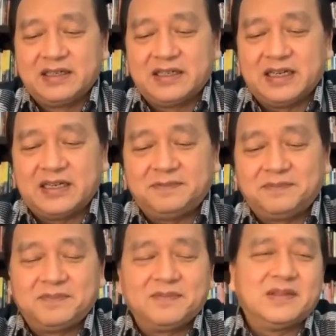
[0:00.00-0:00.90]
Ya,
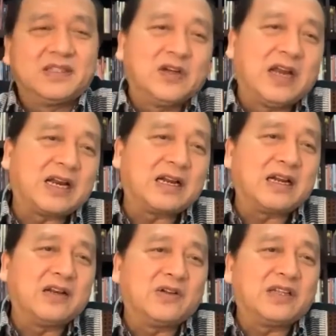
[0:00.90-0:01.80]
saudara
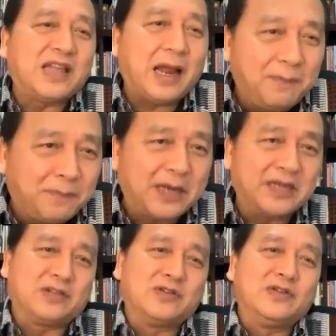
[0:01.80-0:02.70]
kalau tanpa
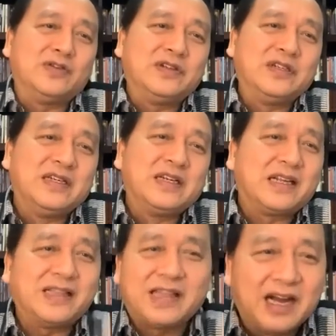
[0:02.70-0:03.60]
itu
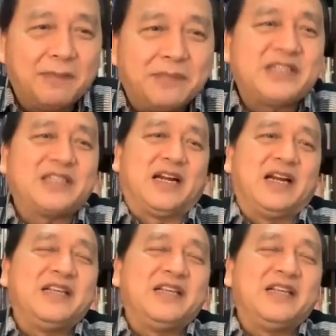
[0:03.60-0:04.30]
kita nggak bisa.